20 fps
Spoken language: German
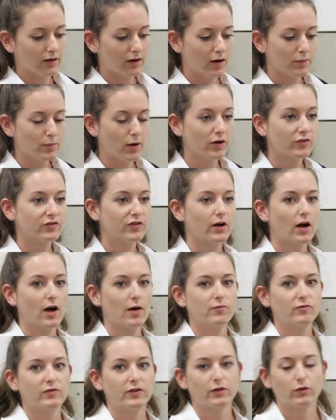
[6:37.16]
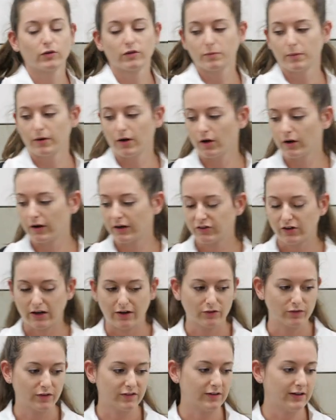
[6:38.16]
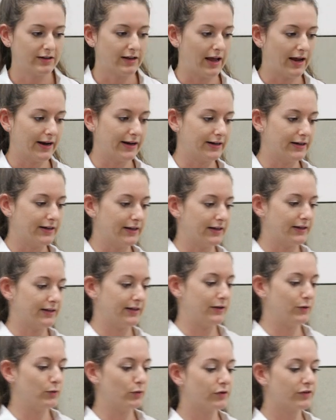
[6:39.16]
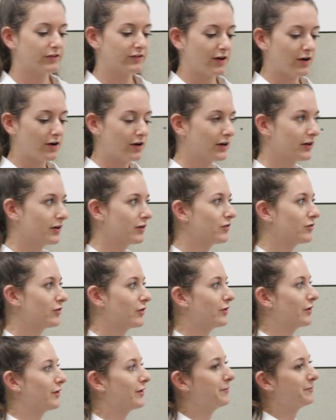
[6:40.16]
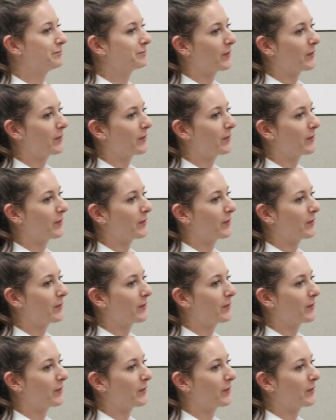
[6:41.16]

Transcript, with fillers: Am Anfang haben wir uns mal angeschaut, was sind eigentlich die Ursachen von